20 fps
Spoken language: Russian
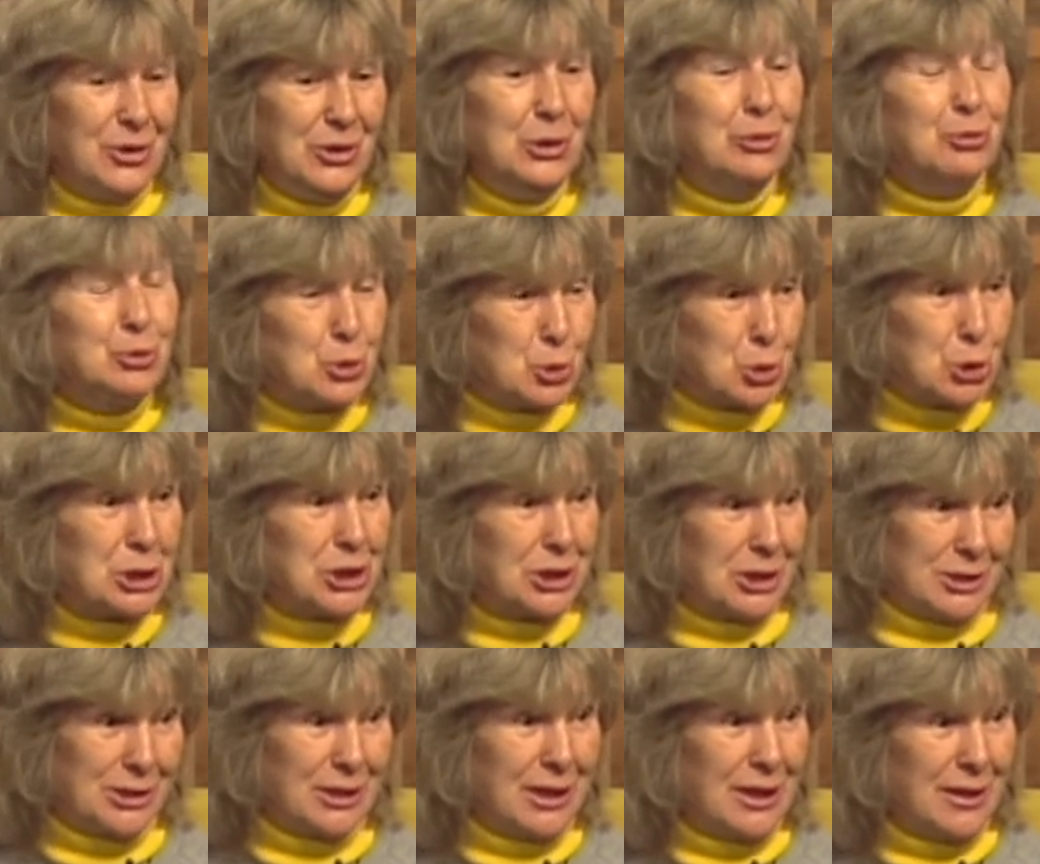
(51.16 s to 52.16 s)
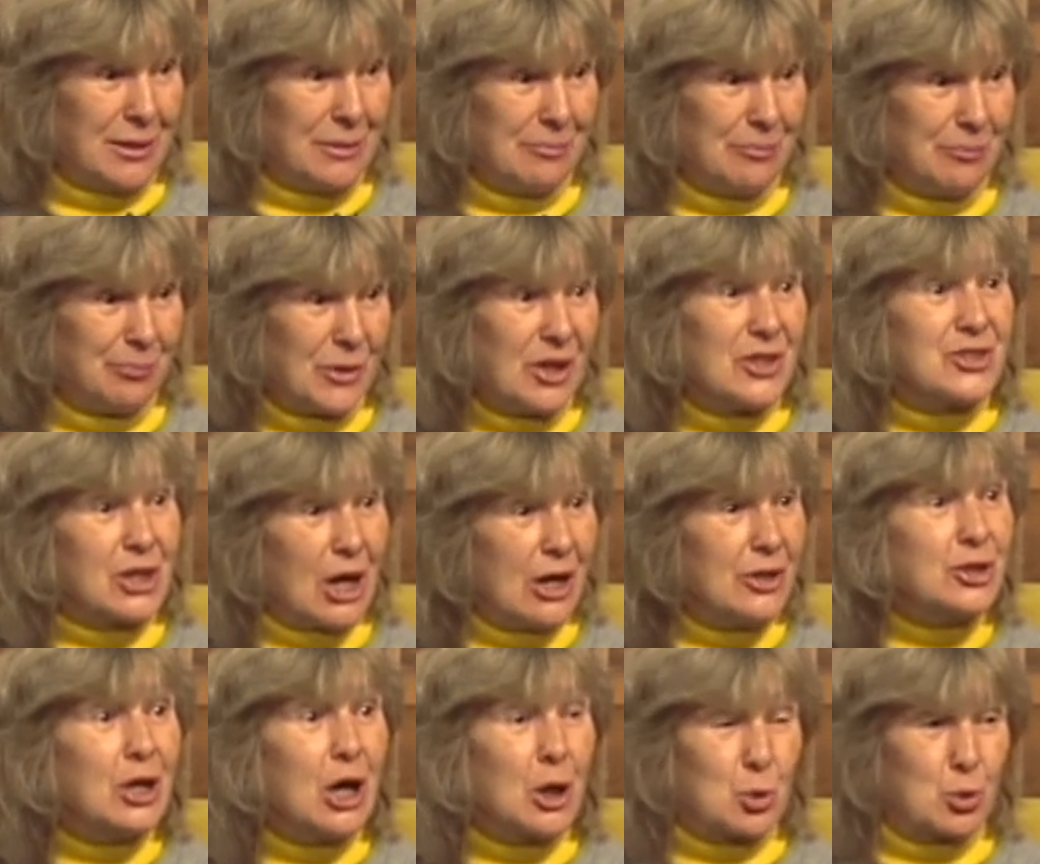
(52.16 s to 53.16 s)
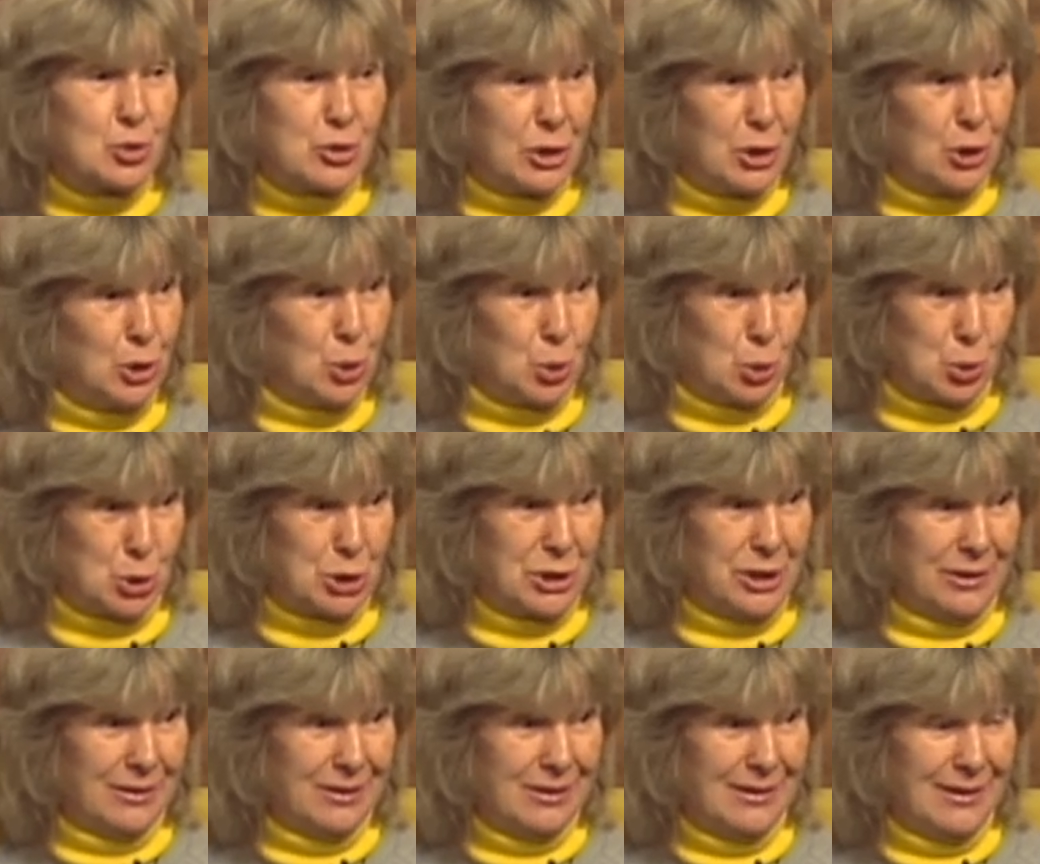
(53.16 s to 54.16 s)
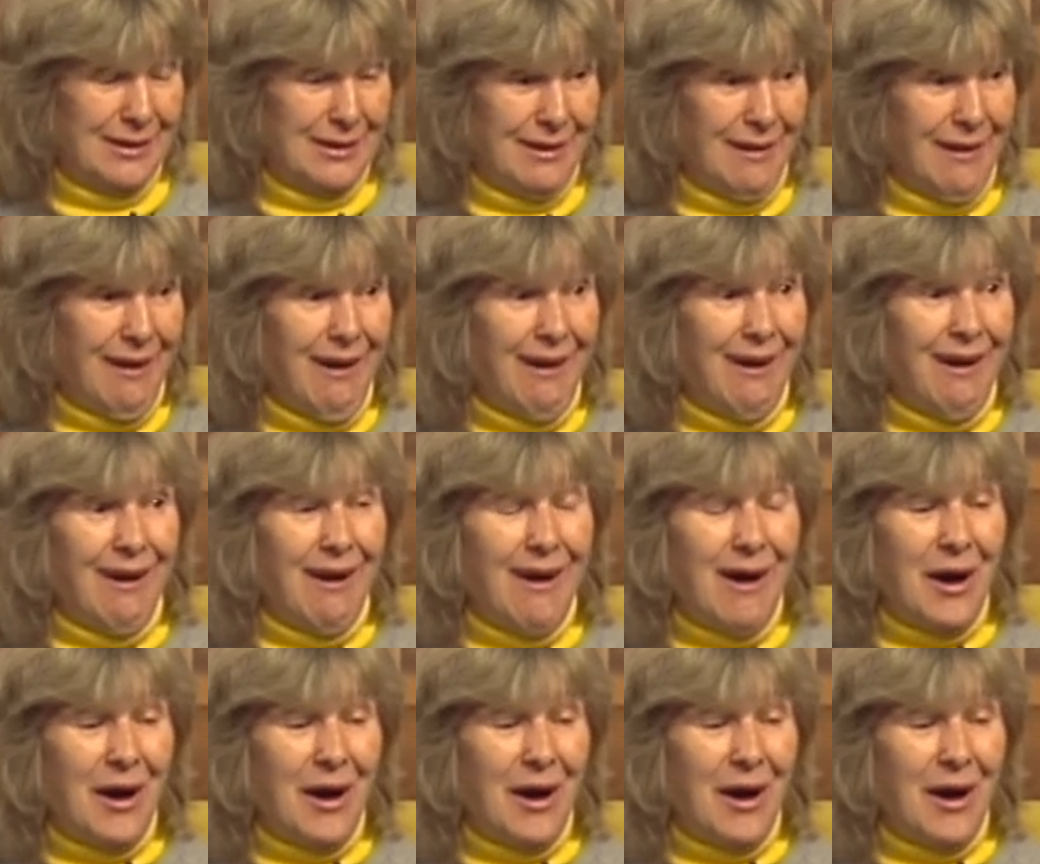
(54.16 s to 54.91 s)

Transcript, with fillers: Евтушенко угу. «Сказка о русской игрушке». Угу.